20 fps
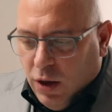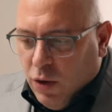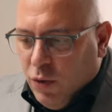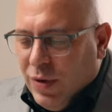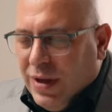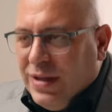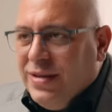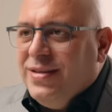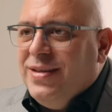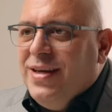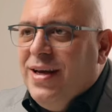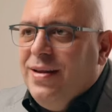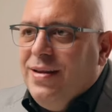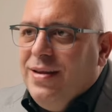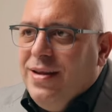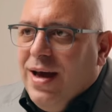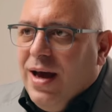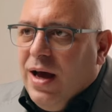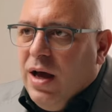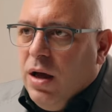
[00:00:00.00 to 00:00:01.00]

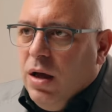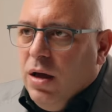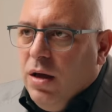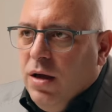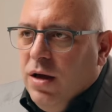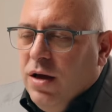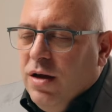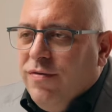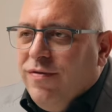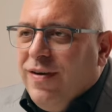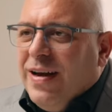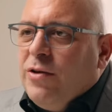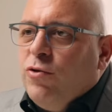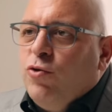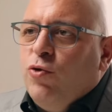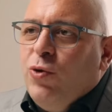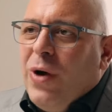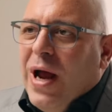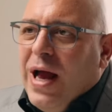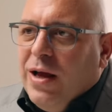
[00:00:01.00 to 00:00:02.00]
un'azienda
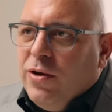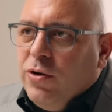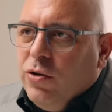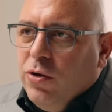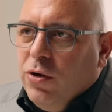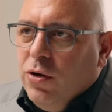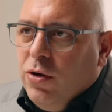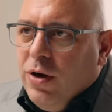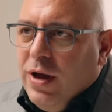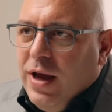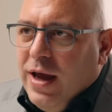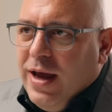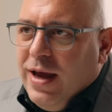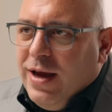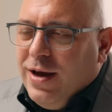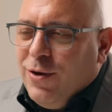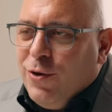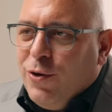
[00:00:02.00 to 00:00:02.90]
fatturato è